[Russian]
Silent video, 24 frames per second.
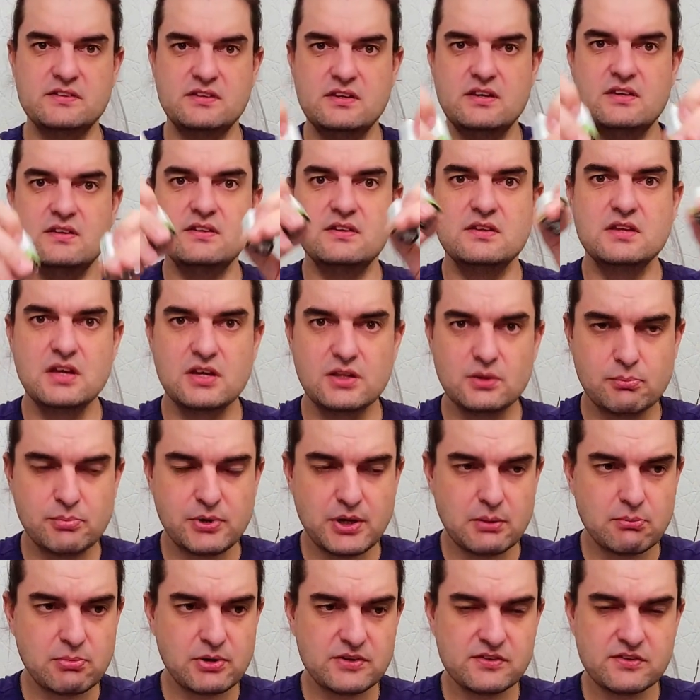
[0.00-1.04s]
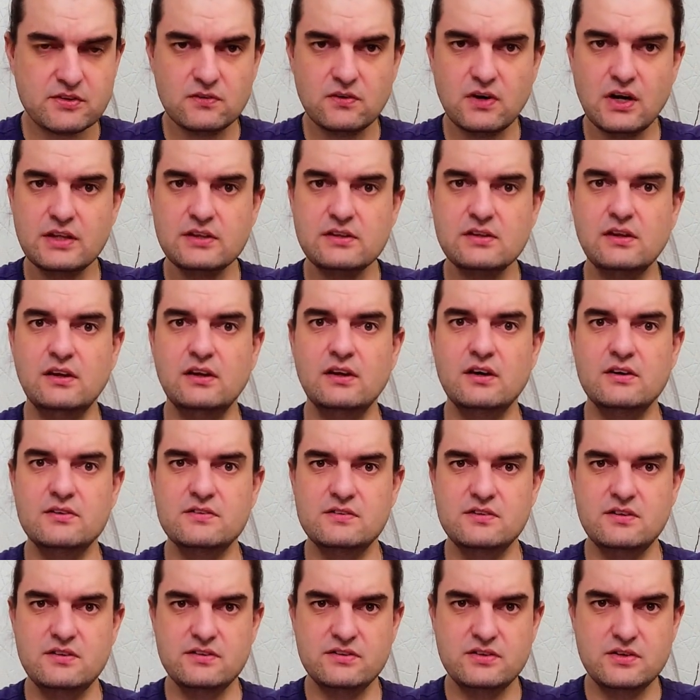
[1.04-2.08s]
Здесь нет преобразователя,
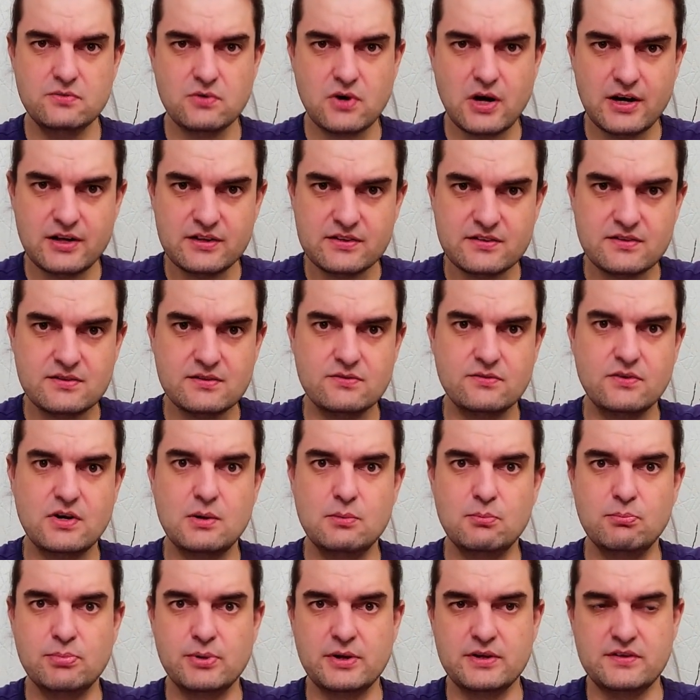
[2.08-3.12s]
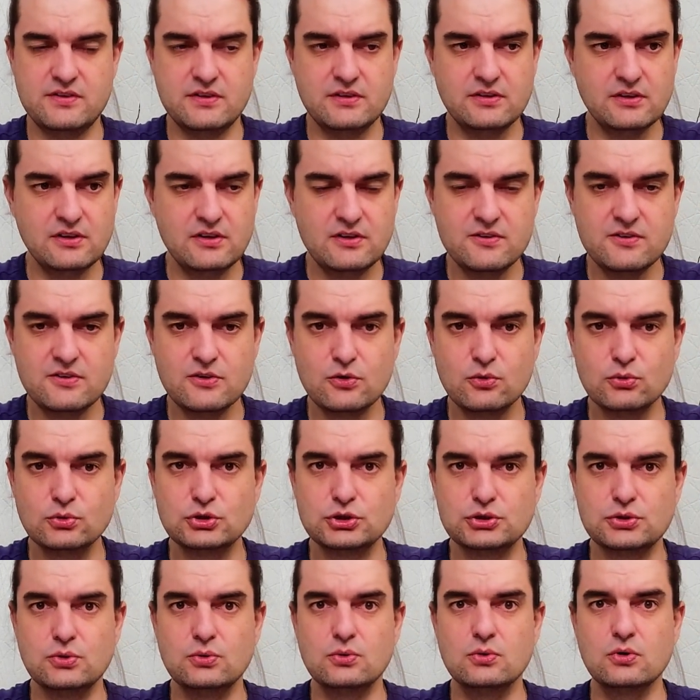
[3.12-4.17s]
здесь девайс вам просигнализирует,
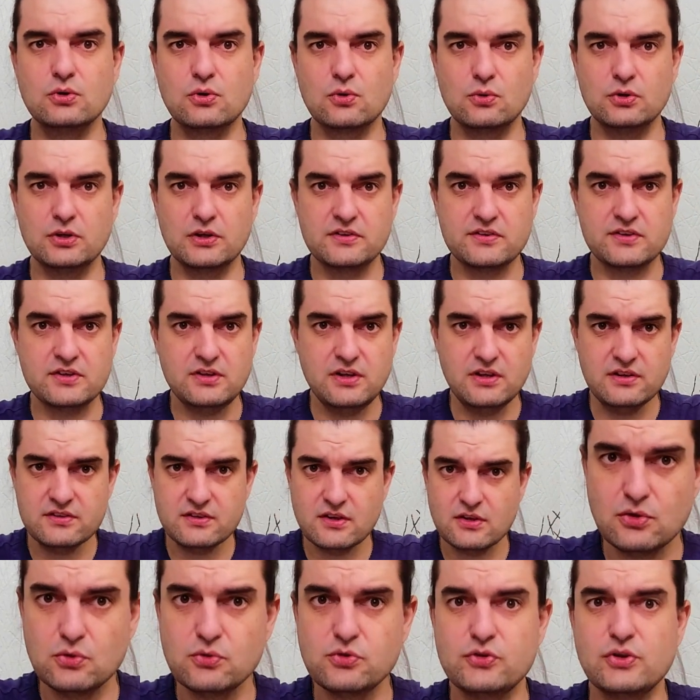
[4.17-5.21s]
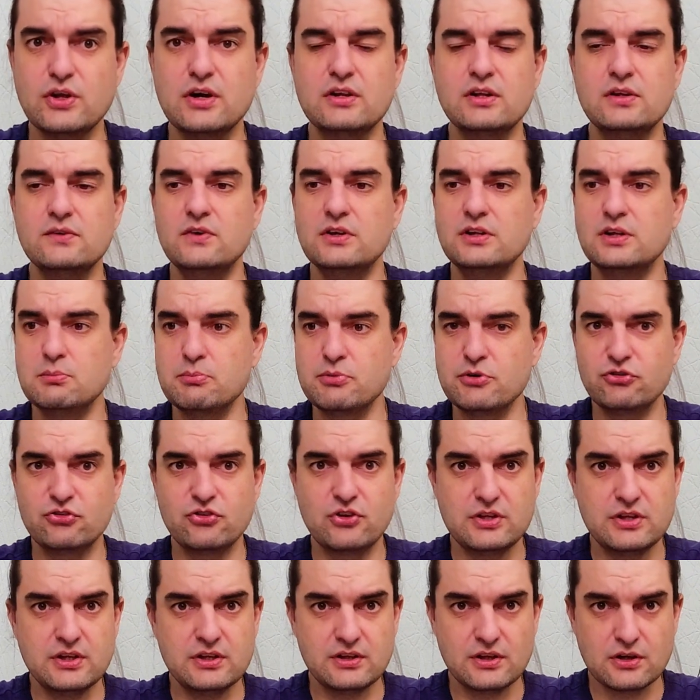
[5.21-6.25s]
что крона садится, но стартовое
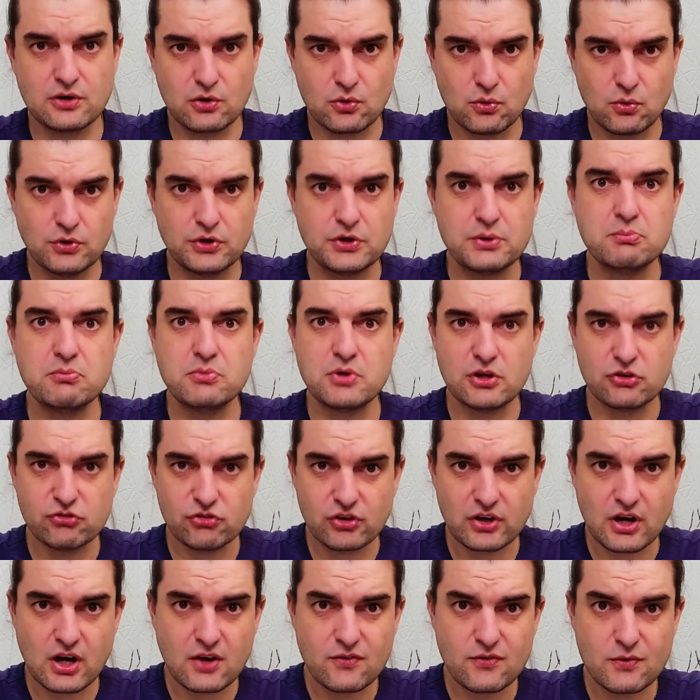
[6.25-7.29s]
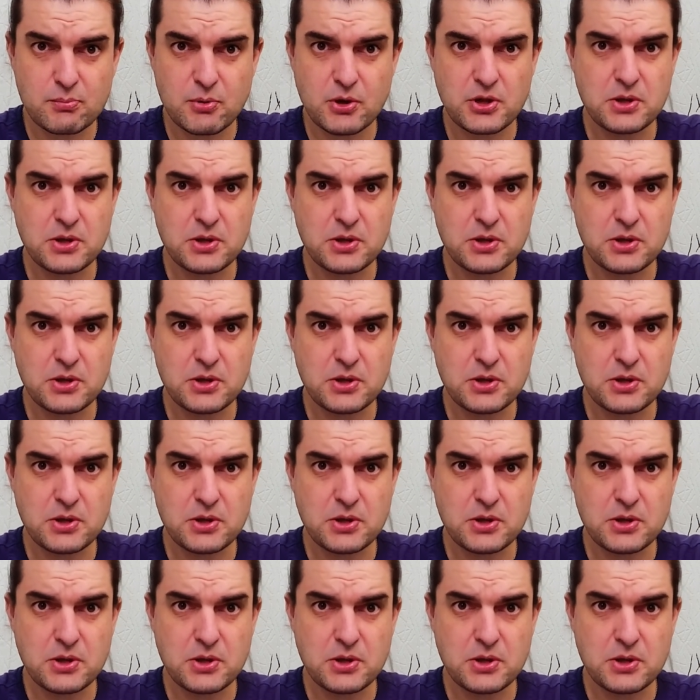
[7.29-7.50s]
напряжение этой кроны меньше, как вы